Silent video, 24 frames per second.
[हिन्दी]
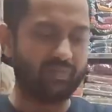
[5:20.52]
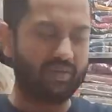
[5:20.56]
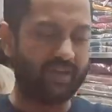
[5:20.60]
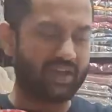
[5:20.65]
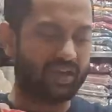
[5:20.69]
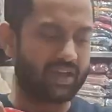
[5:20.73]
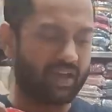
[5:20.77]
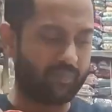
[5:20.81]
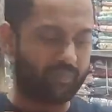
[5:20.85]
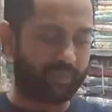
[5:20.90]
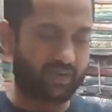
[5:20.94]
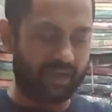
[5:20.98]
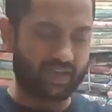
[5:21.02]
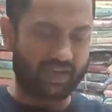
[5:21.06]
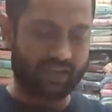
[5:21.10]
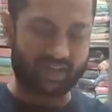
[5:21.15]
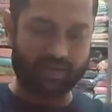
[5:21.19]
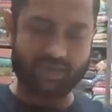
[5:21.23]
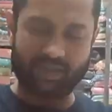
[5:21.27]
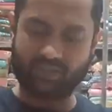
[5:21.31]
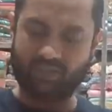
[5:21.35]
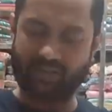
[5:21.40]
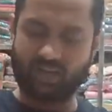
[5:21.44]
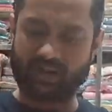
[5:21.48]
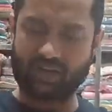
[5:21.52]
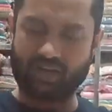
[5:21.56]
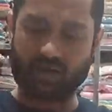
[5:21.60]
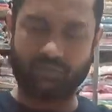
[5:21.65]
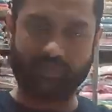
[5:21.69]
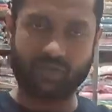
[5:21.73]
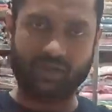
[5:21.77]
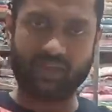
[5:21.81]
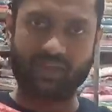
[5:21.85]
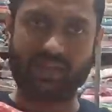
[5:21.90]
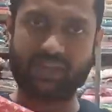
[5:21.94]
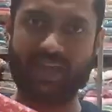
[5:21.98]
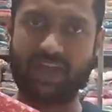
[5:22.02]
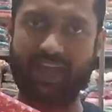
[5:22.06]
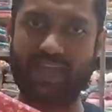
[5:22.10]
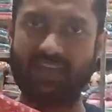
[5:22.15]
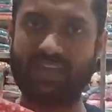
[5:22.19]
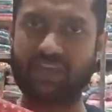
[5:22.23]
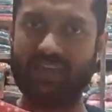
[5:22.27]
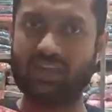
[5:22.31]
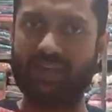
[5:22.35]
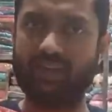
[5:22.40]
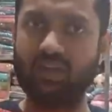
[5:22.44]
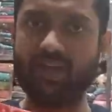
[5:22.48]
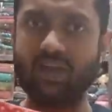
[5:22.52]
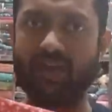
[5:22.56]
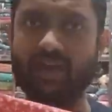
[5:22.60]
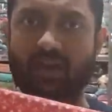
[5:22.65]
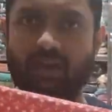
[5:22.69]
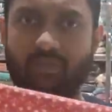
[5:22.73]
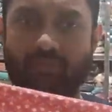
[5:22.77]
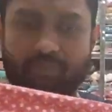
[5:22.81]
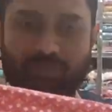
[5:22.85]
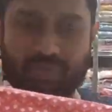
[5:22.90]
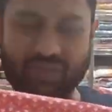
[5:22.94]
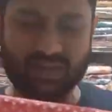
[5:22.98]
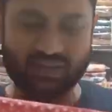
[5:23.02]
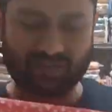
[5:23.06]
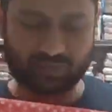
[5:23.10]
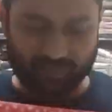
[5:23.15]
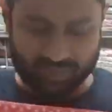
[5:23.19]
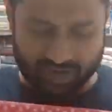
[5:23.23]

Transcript: भी कपड़े के अंदर कमी नहीं आएगी पीस